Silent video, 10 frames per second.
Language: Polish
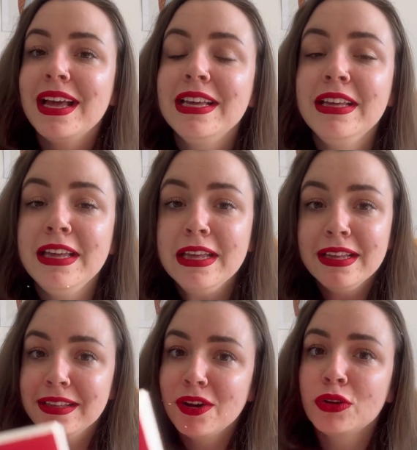
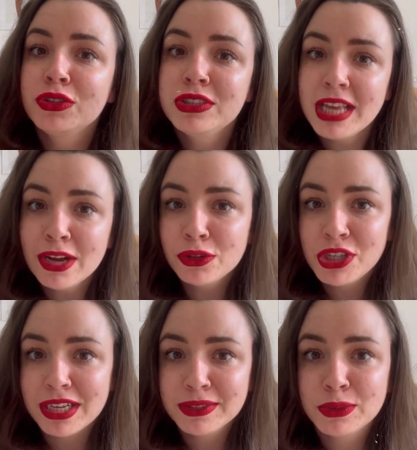i od tego
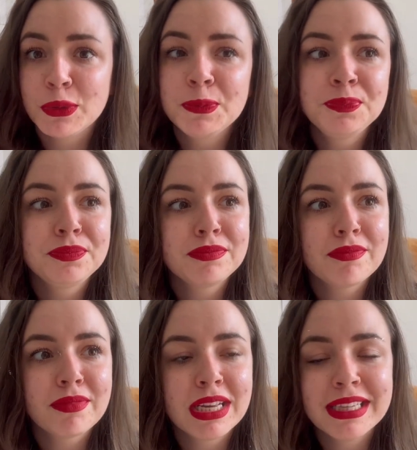czasu
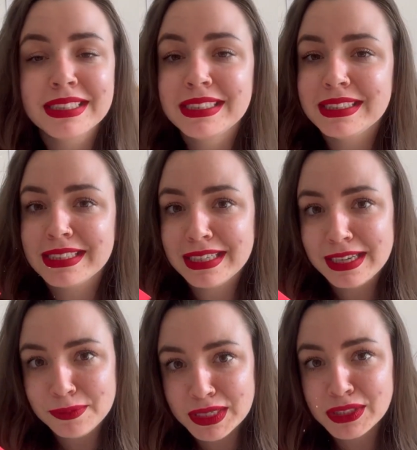mm, z
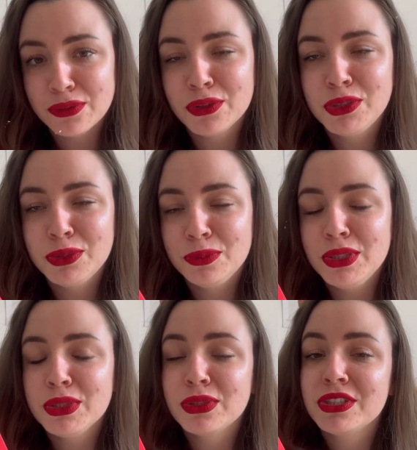miejscowości
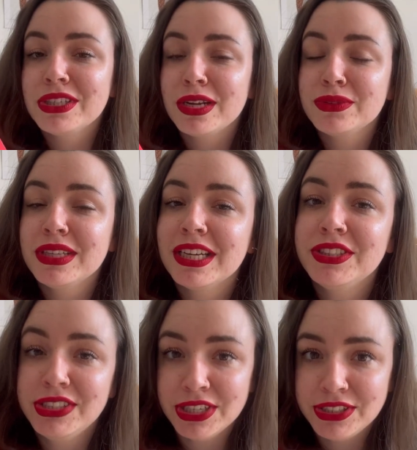blisko zaczynają
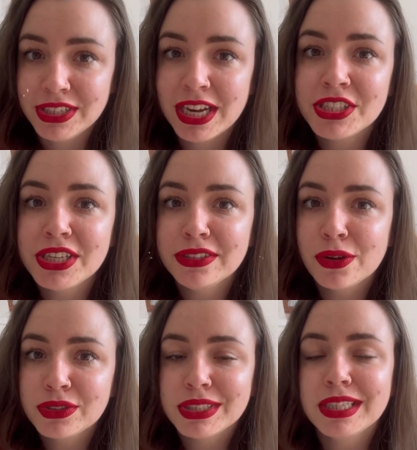znikać dzieci. Każdej
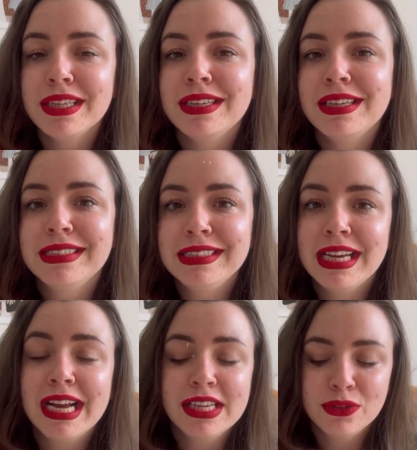nocy e,
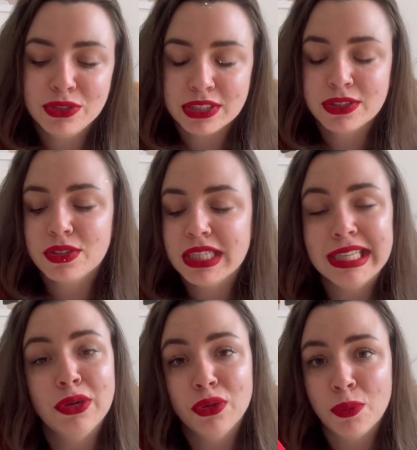znika jedno dziecko z
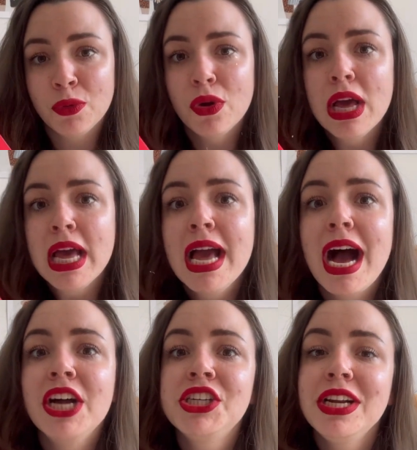jednego domu,
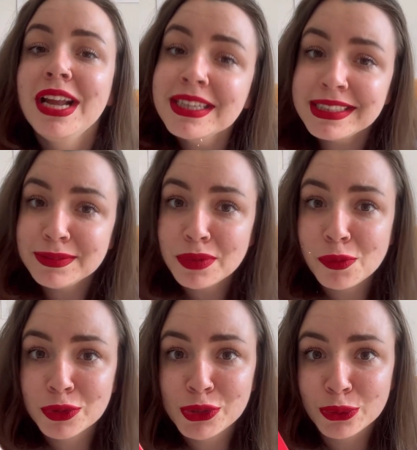a że Lexi
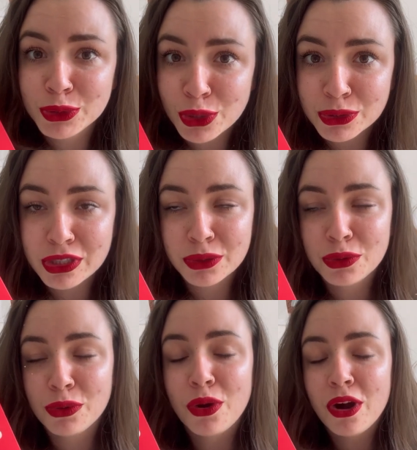ma młodszą siostrę,
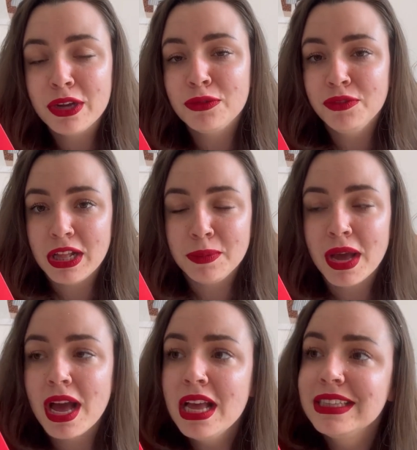którą kocha i
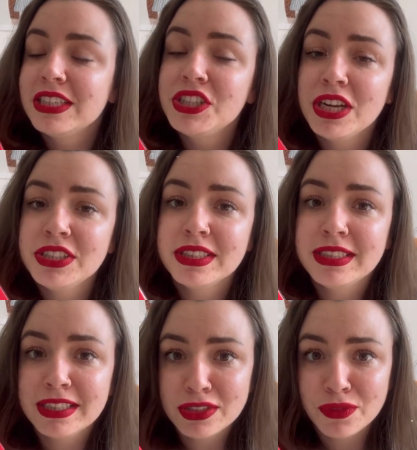uwielbia, zaczyna się
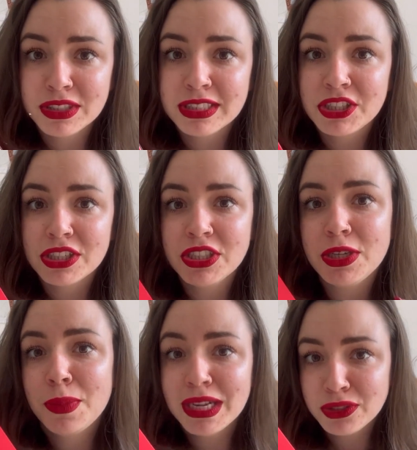stresować, zaczyna
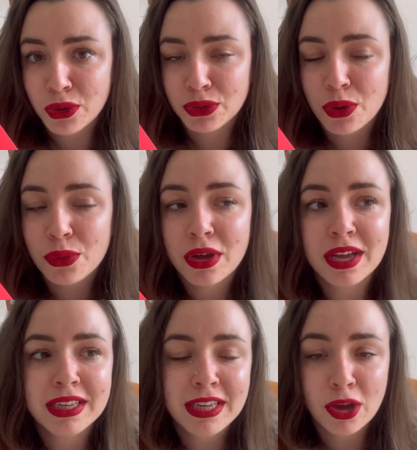się bać o nią
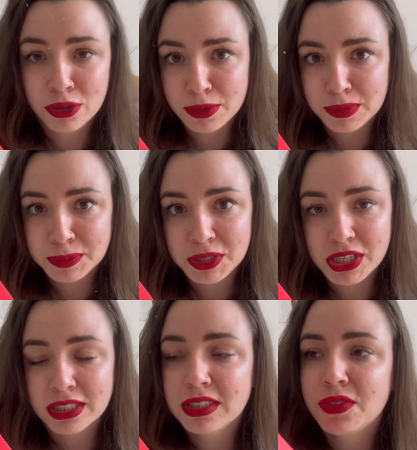e, i o jej
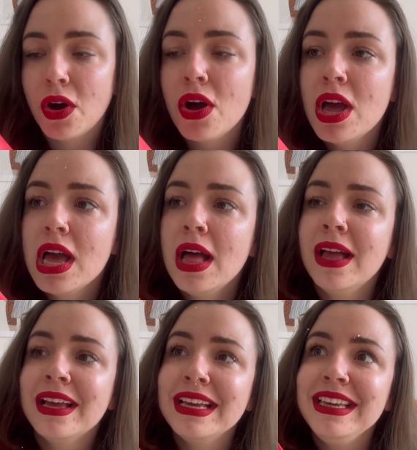bezpieczeństwo
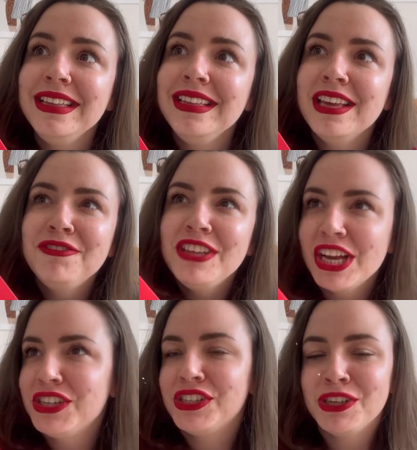e, i nie
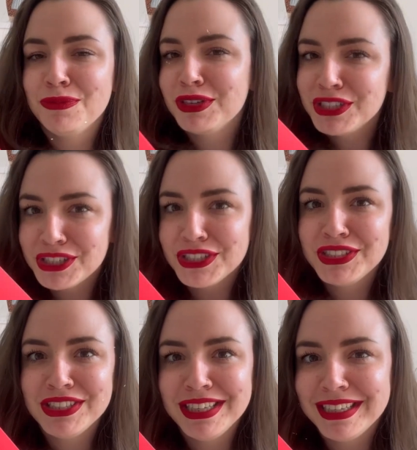wierzy, że
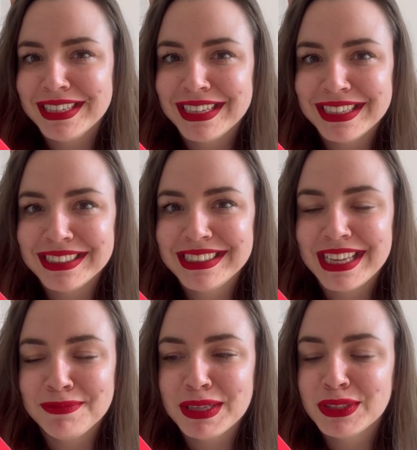mężczyźni z
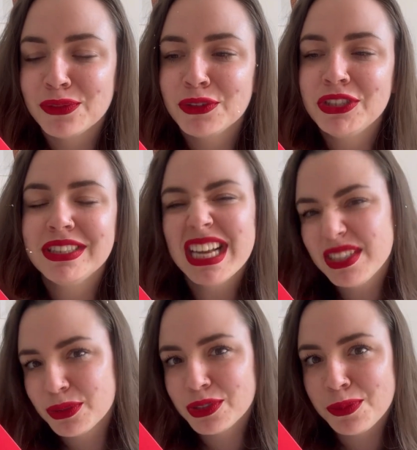tej miejscowości
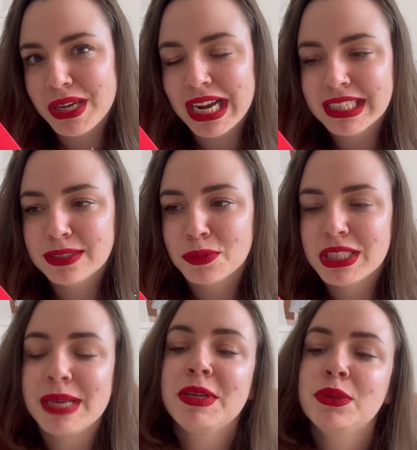dadzą sobie radę z
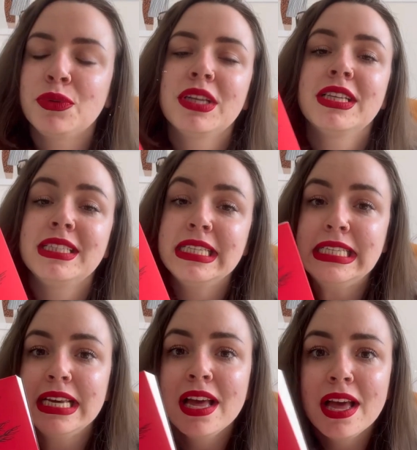mocami, które te dzieci